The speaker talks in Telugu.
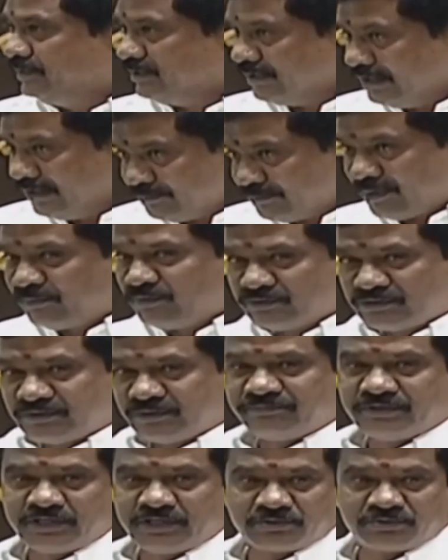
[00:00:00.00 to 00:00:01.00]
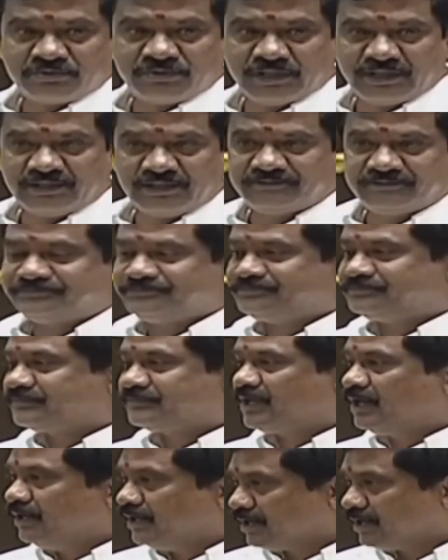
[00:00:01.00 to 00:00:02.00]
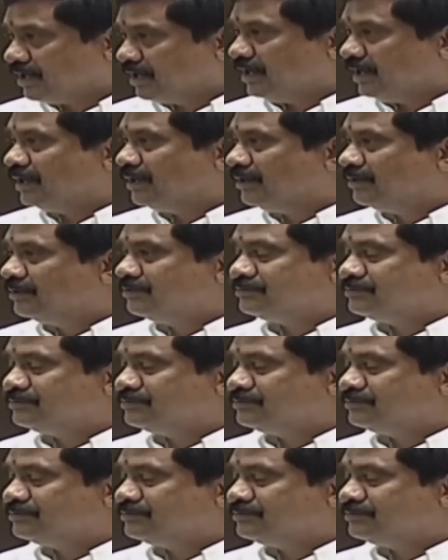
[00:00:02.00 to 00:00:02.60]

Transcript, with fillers: ఈ ప్రభుత్వం తీసుకున్న నిర్ణయాల్లో